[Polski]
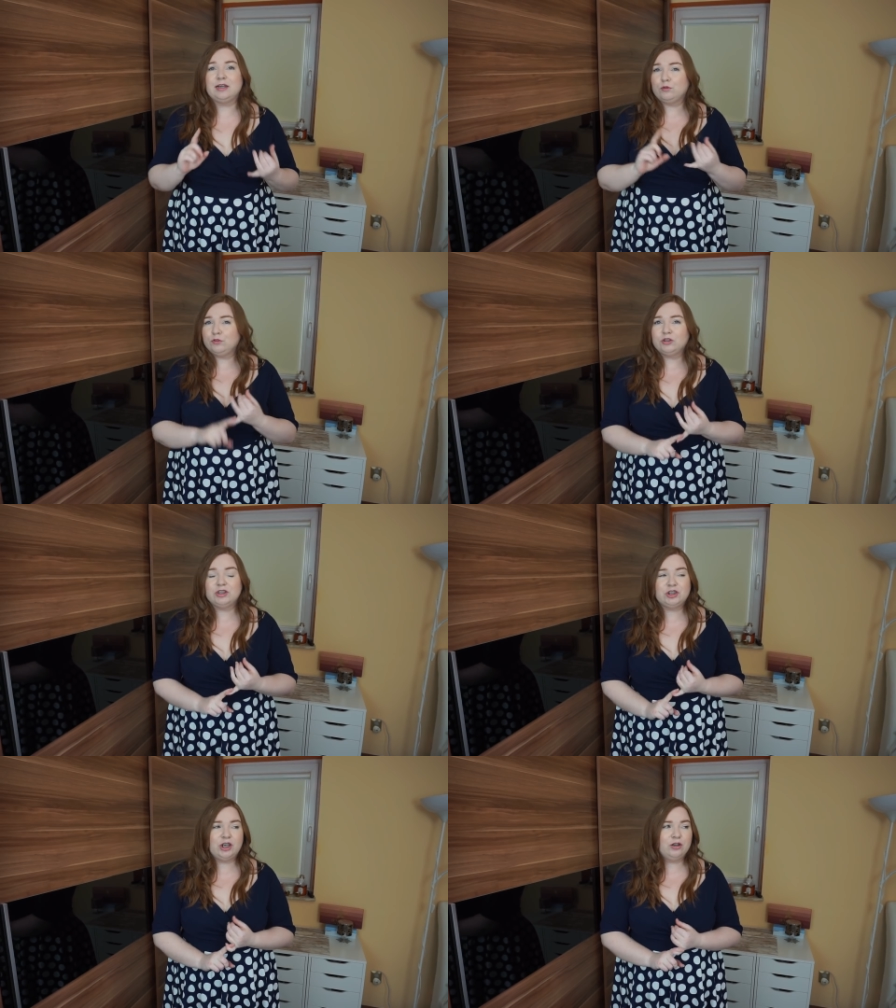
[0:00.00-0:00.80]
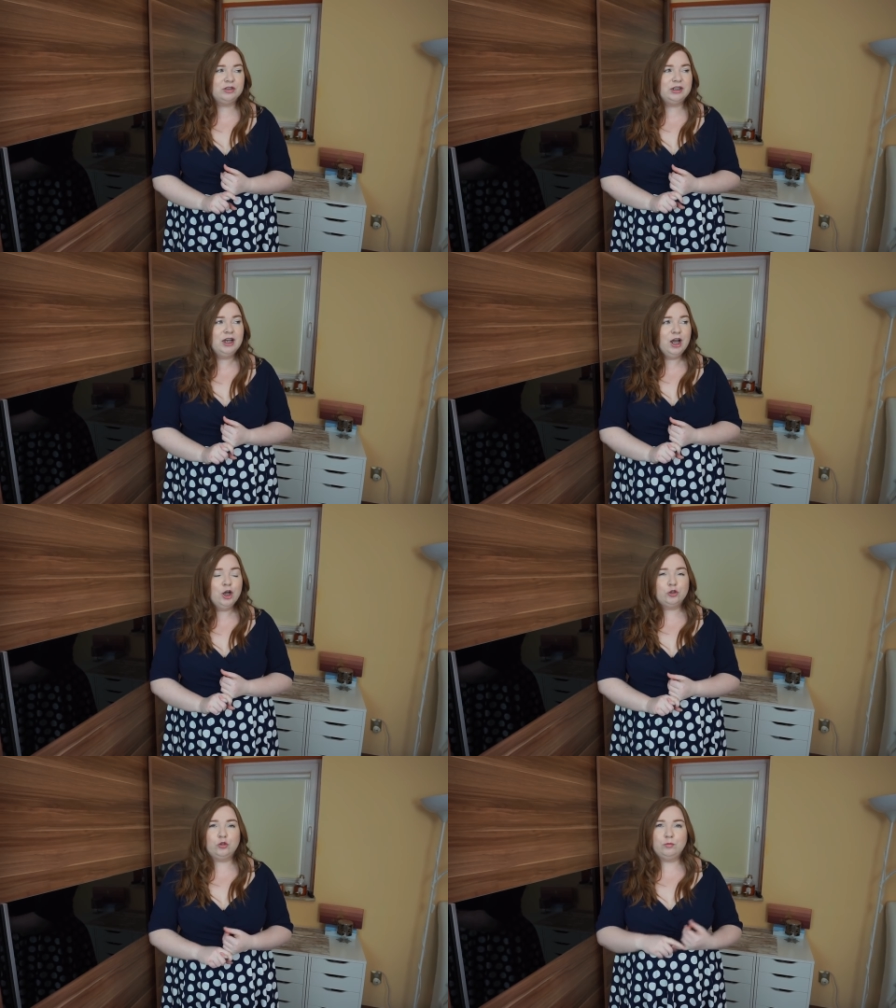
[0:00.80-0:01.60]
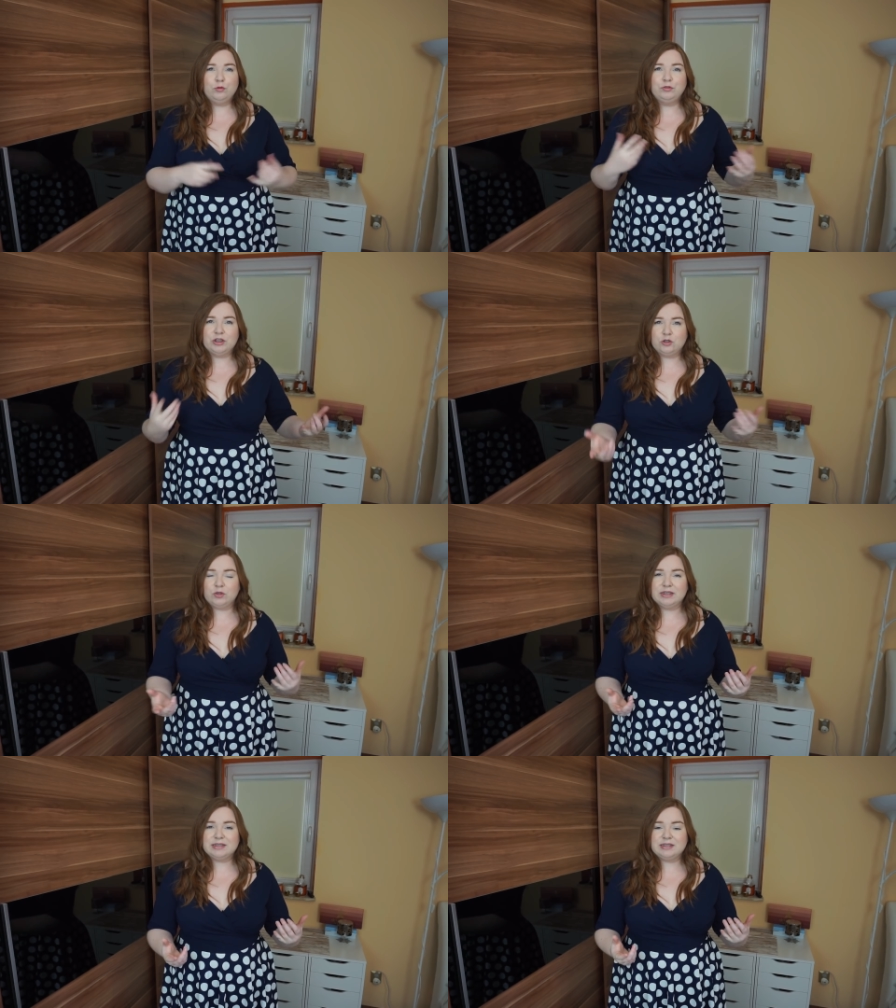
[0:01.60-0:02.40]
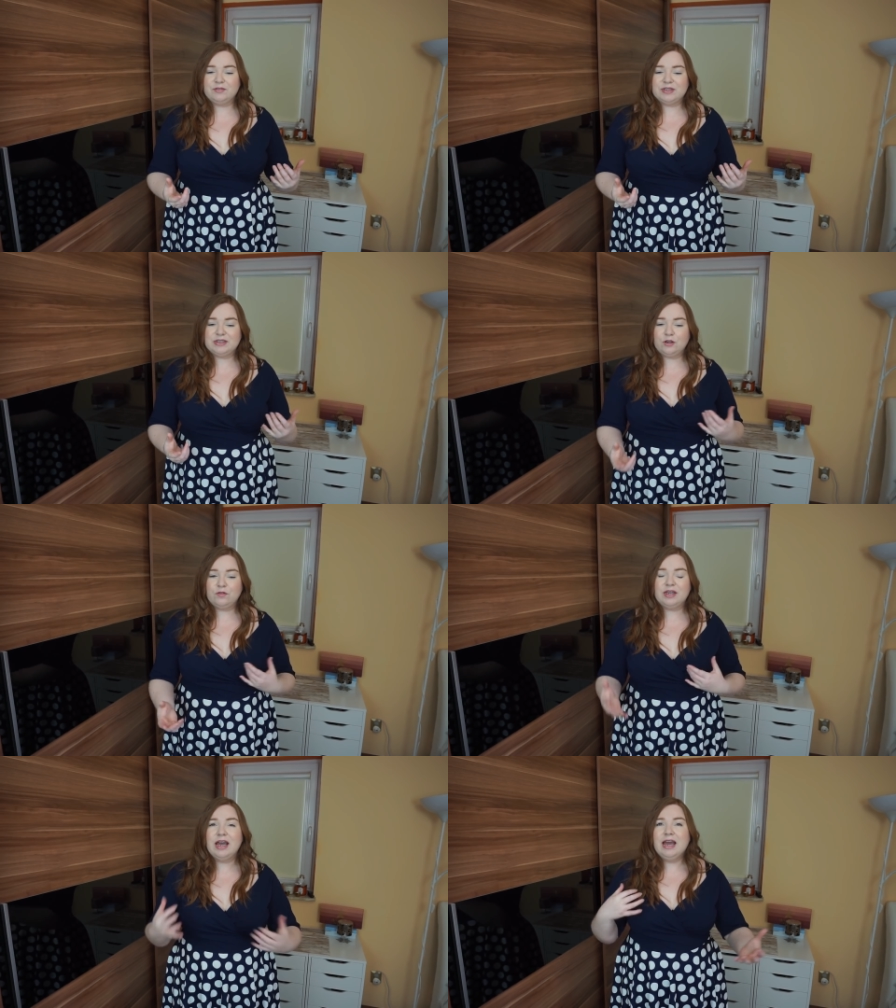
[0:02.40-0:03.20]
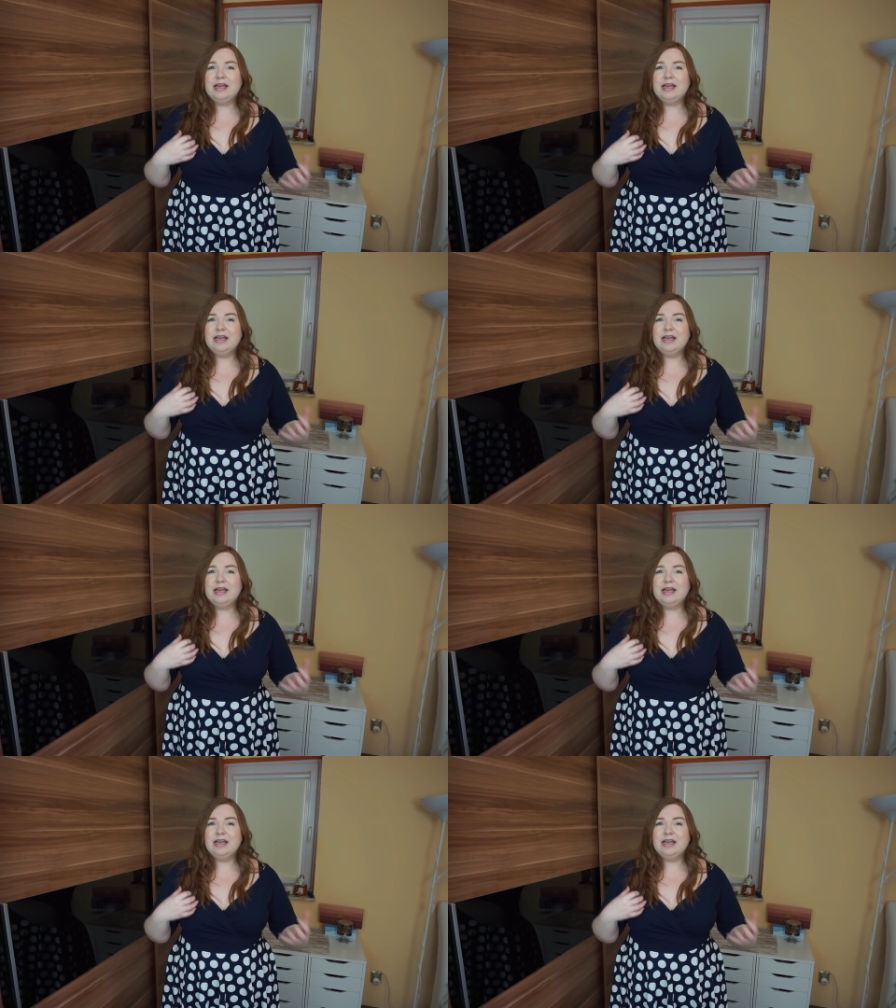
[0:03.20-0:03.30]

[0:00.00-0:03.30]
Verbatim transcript: Zarówno ten zielony, który był w tej sukience sylwestrowej,